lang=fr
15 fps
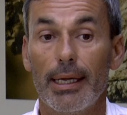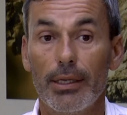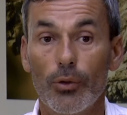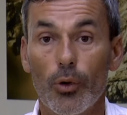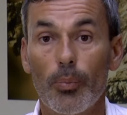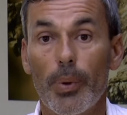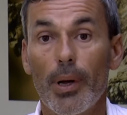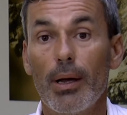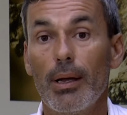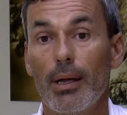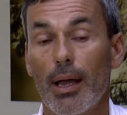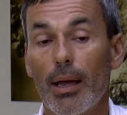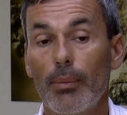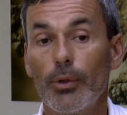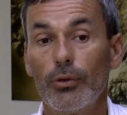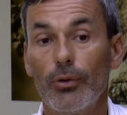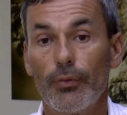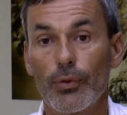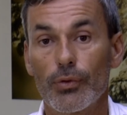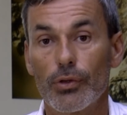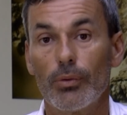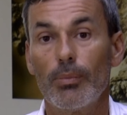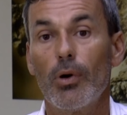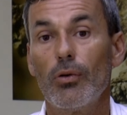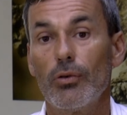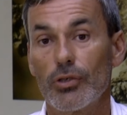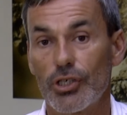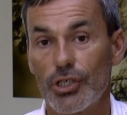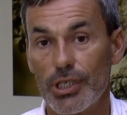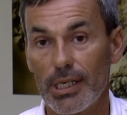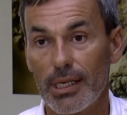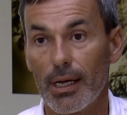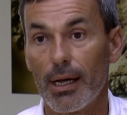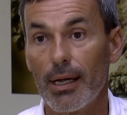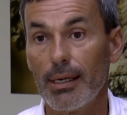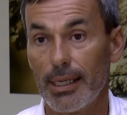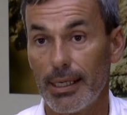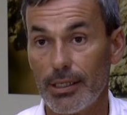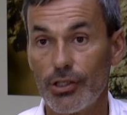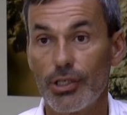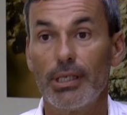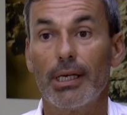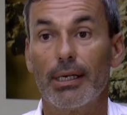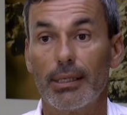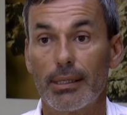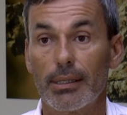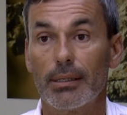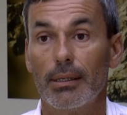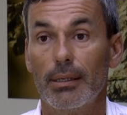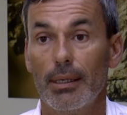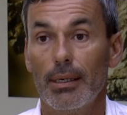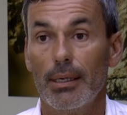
et non pas à un mode de fonctionnement général et générique.